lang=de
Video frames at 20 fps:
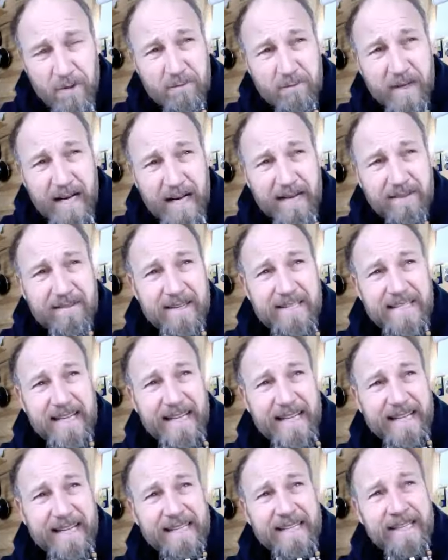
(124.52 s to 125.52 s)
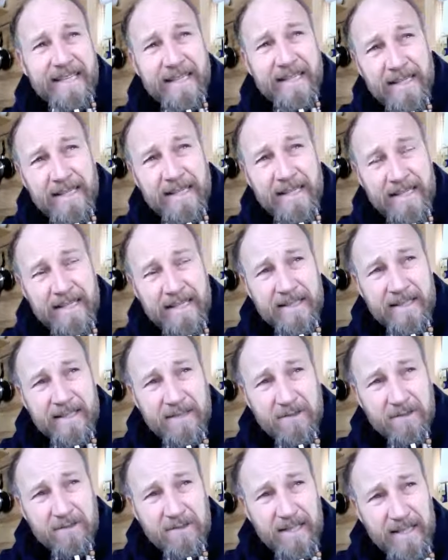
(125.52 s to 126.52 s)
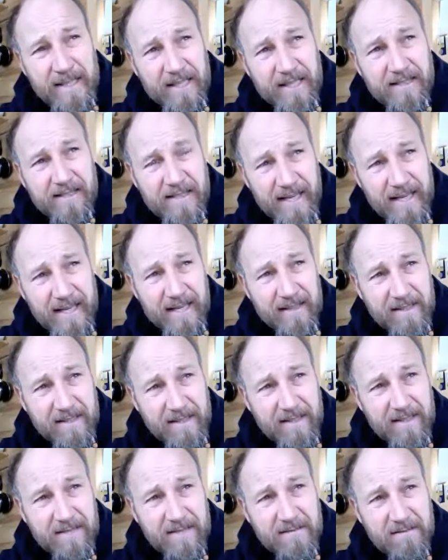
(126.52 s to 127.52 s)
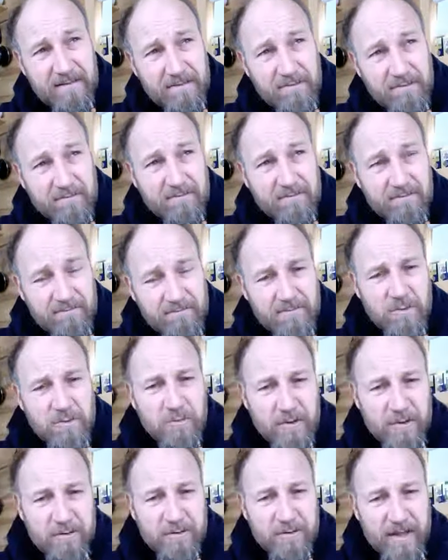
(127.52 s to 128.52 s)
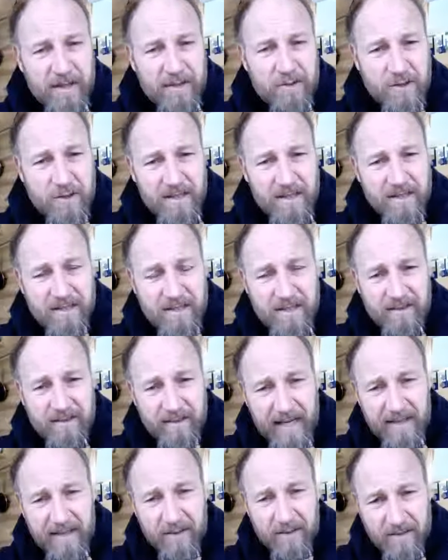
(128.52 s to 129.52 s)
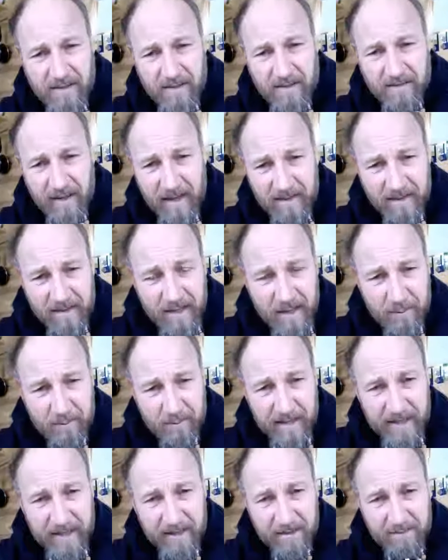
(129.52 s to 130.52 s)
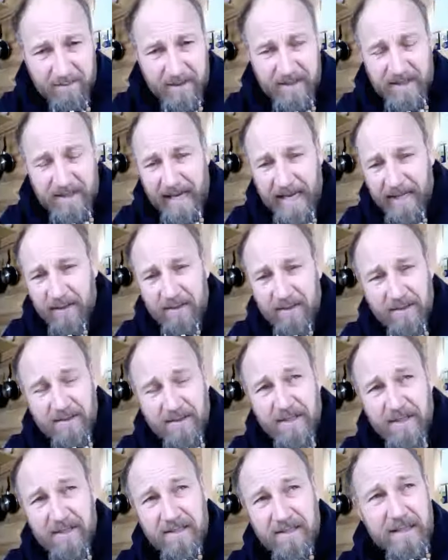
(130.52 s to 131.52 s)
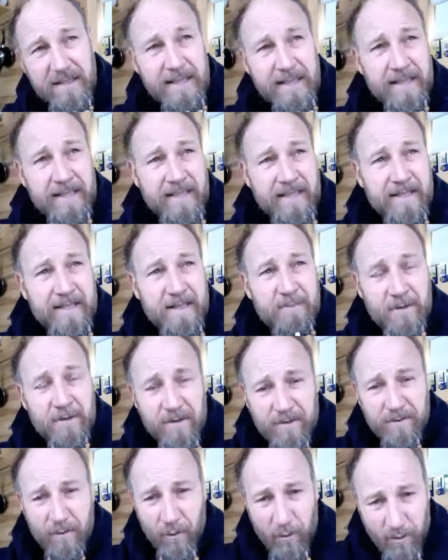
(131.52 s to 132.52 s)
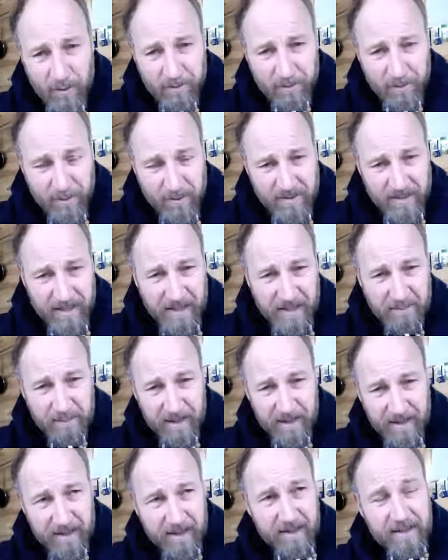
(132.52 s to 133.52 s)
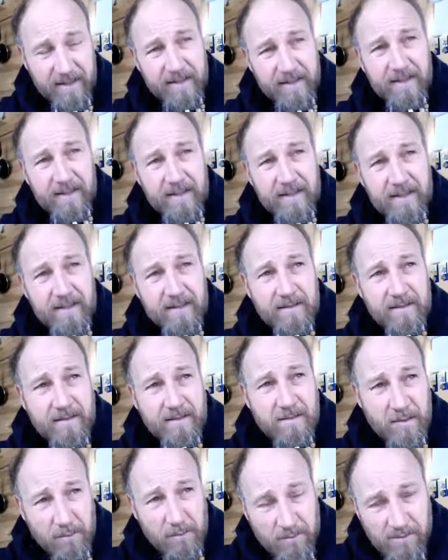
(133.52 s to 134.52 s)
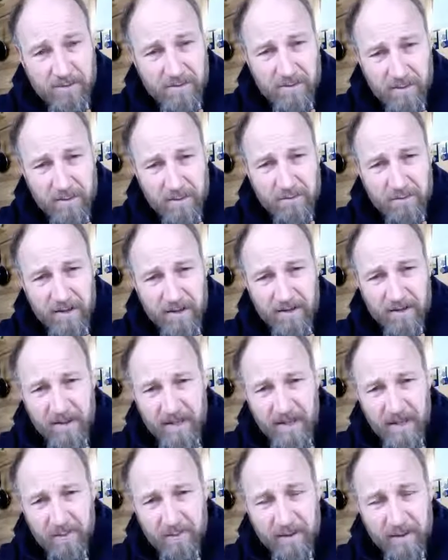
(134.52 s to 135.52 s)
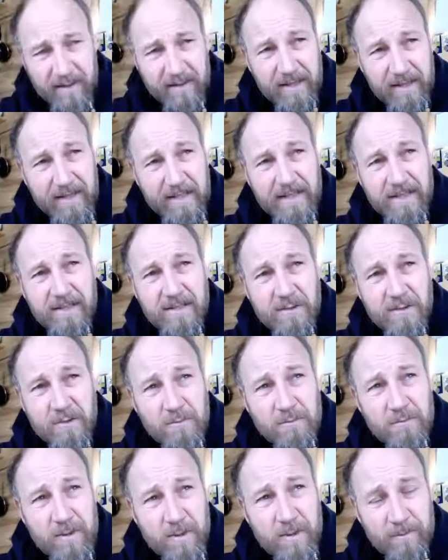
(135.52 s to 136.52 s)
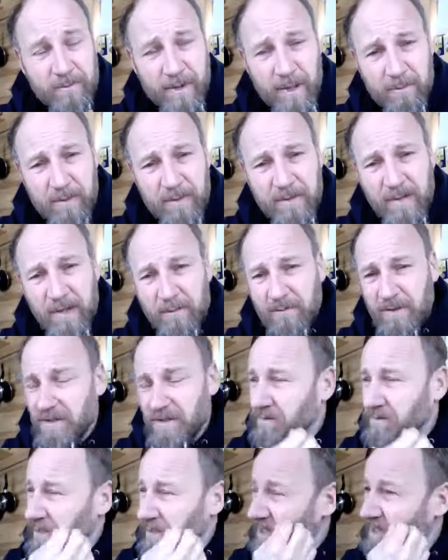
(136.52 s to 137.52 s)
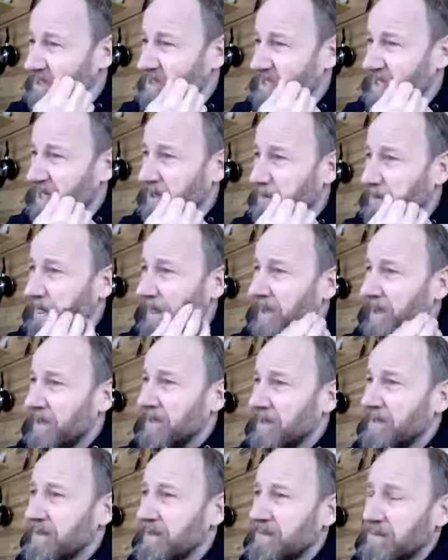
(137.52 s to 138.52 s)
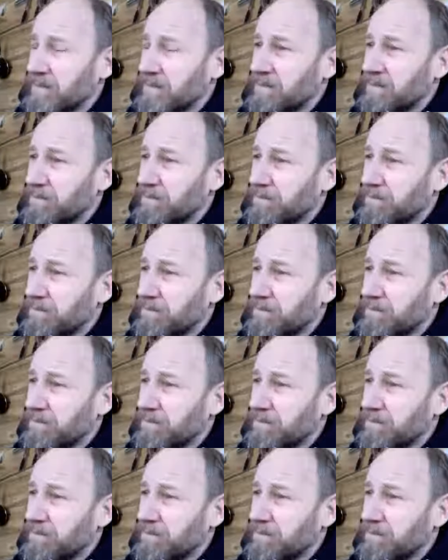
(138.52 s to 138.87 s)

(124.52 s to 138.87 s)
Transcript: Normalerweise hätte ich zu der Zeit jetzt ungefähr geschätzte 2020 Kilometer auf mein Dach. Das heißt, ich bin auf 11% meiner sonst üblichen Kilometerleistung. Damit kann man zufrieden sein. Jetzt